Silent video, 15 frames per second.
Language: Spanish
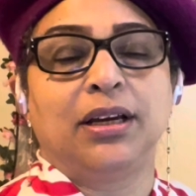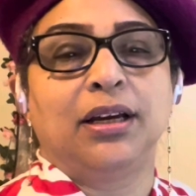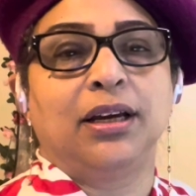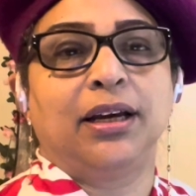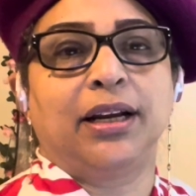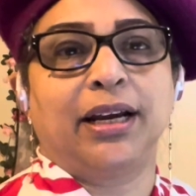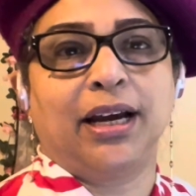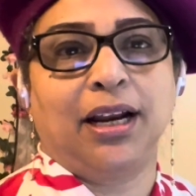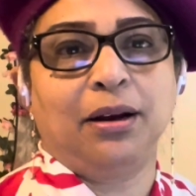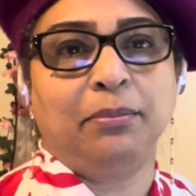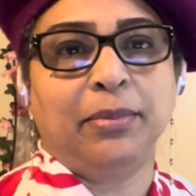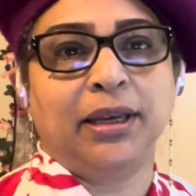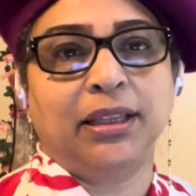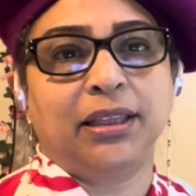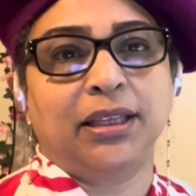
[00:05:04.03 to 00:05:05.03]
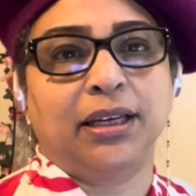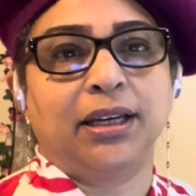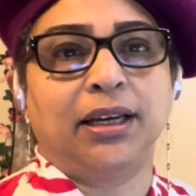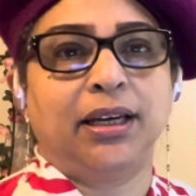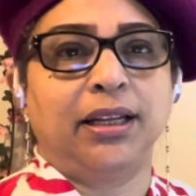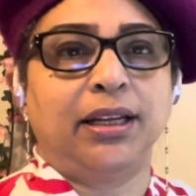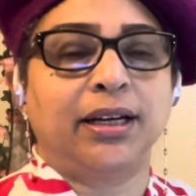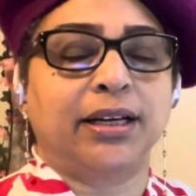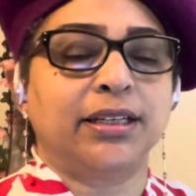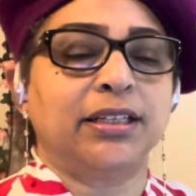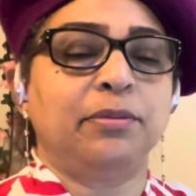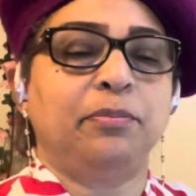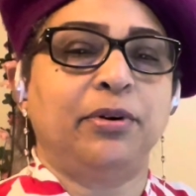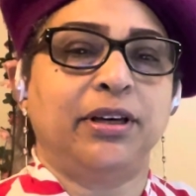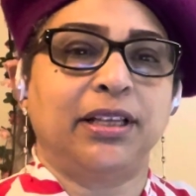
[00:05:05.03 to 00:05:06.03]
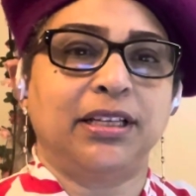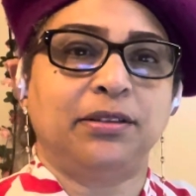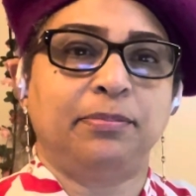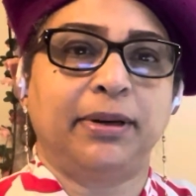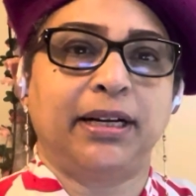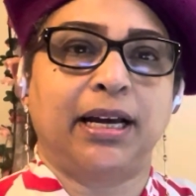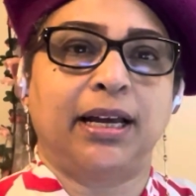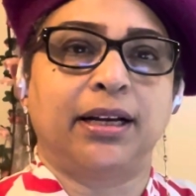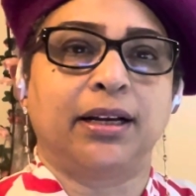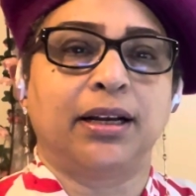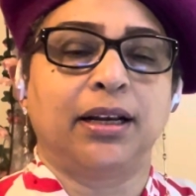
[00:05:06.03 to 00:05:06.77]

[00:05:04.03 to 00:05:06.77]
realmente en el que se pueda esperar